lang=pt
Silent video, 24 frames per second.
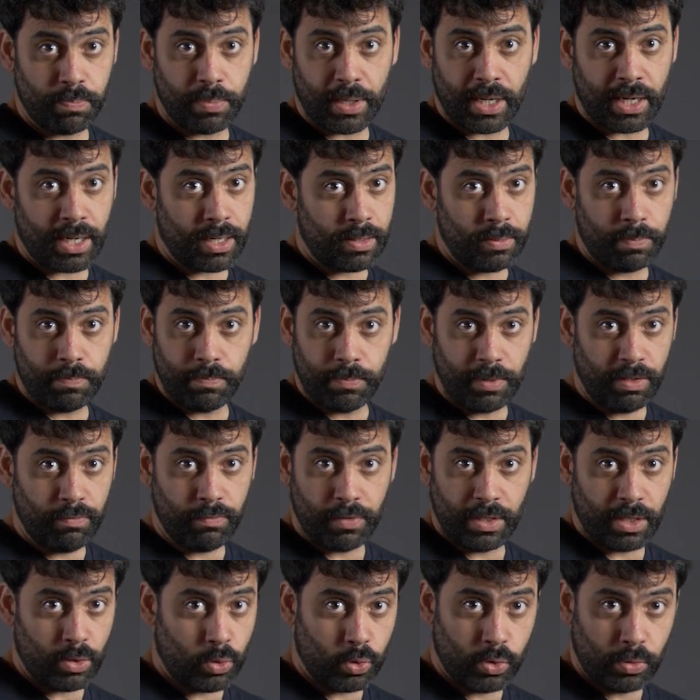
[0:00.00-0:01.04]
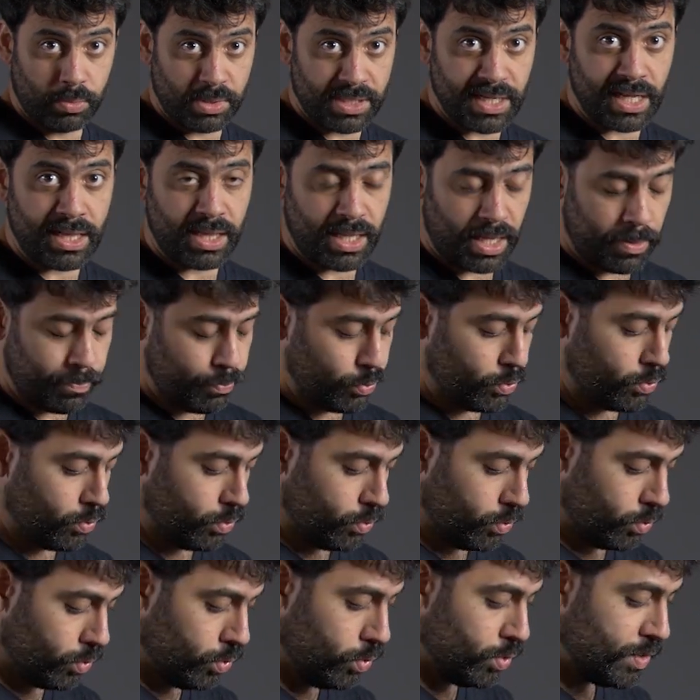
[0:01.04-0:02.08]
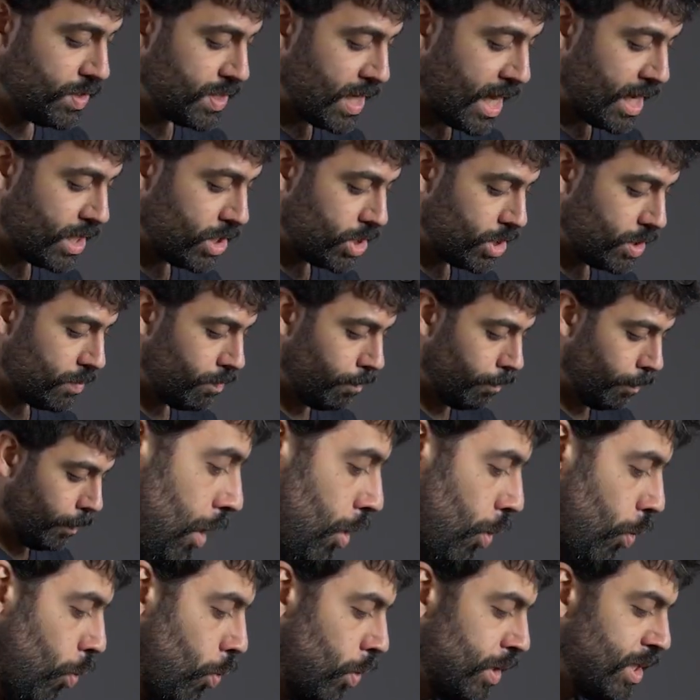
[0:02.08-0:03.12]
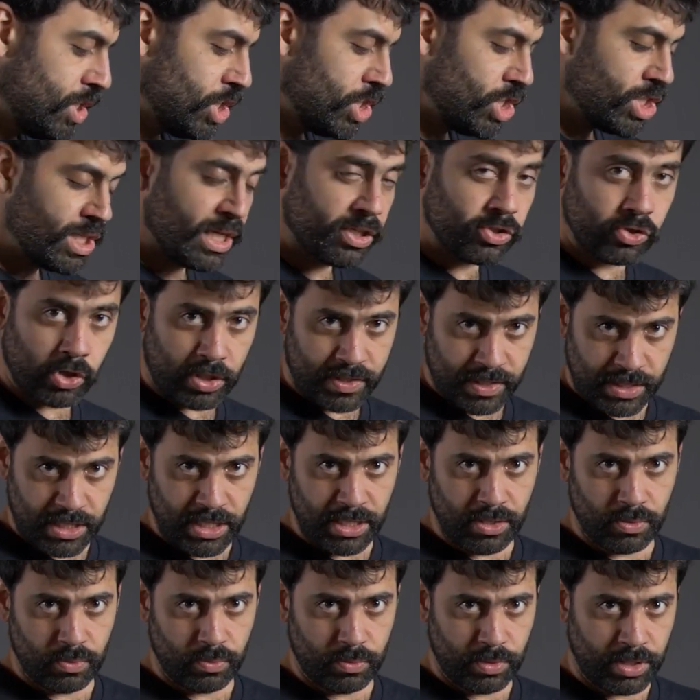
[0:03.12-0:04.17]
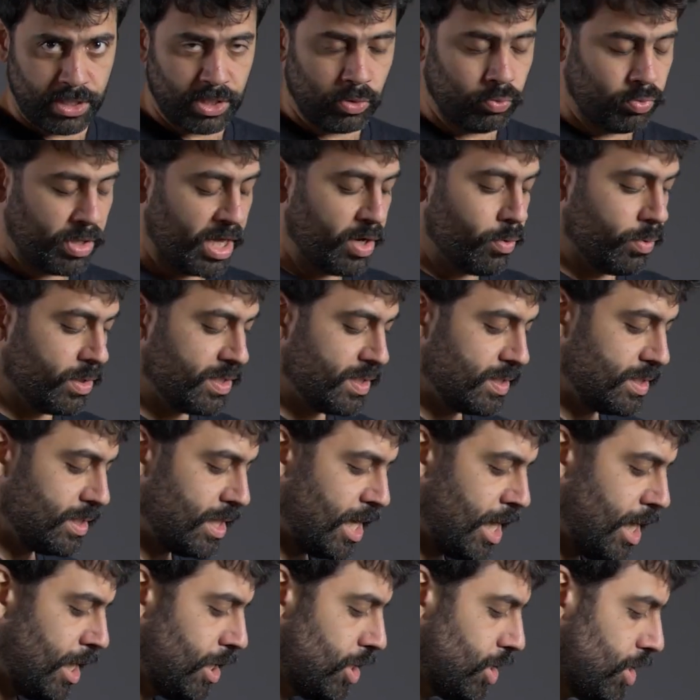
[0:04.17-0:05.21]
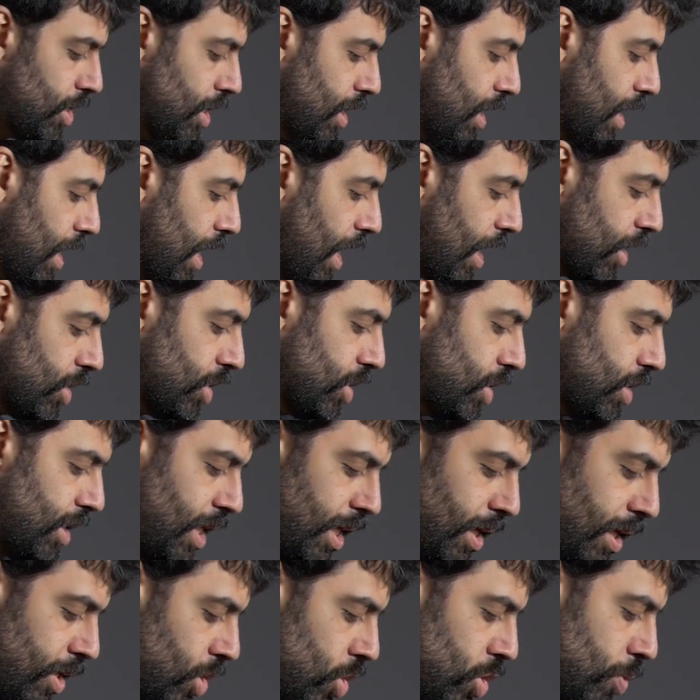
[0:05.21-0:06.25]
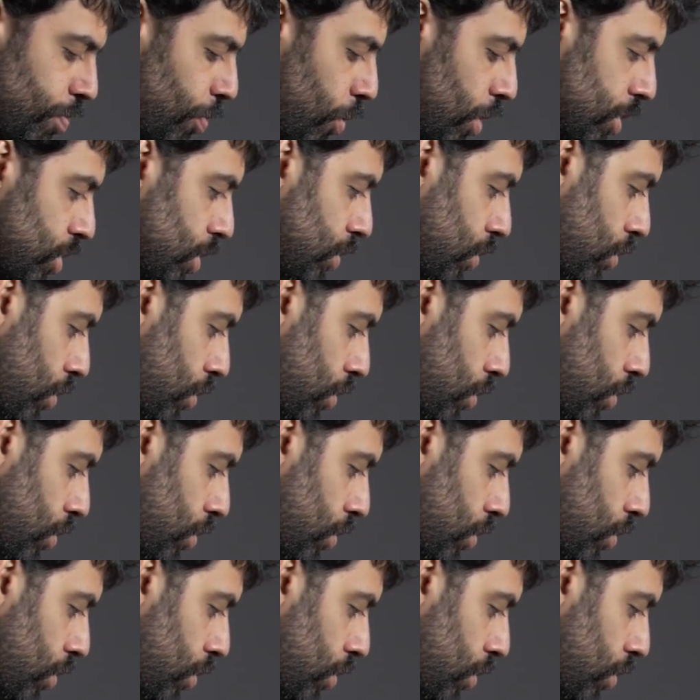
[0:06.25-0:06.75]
para, enfim, economizar tempo do set. Quando a gente está sozinho e não tem um assistente, a gente, tem, a gente pode